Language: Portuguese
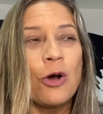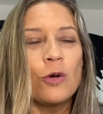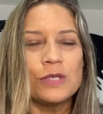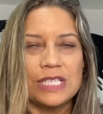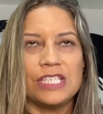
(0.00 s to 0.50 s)

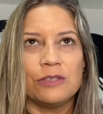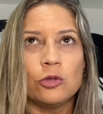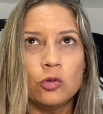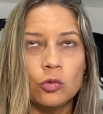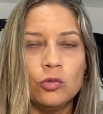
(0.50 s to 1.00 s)
Ou seja,
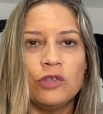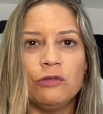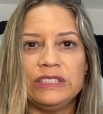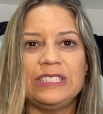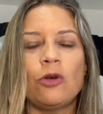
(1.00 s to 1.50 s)
tudo que
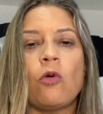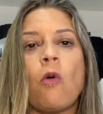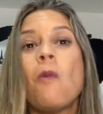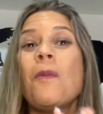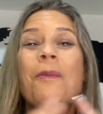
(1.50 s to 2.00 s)
você
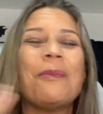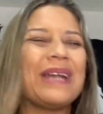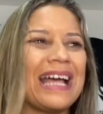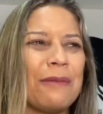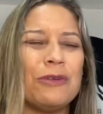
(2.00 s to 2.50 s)
comprar,